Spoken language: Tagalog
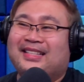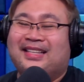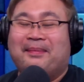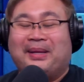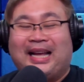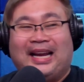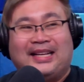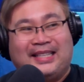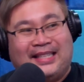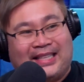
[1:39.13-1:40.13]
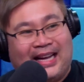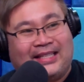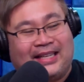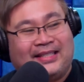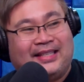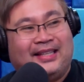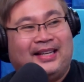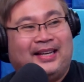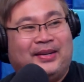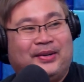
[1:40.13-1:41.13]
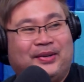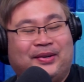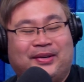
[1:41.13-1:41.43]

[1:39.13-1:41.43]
si Kapitana Sisa at saka si, ano,